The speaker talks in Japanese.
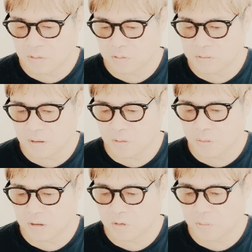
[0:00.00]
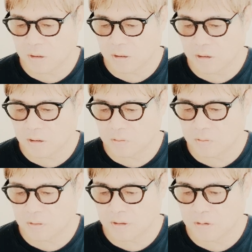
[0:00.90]
女性の肌の曲がり方
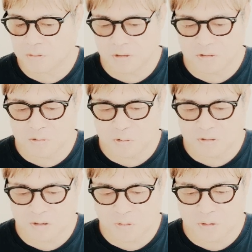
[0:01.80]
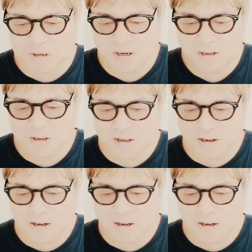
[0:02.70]
とされる25歳を控え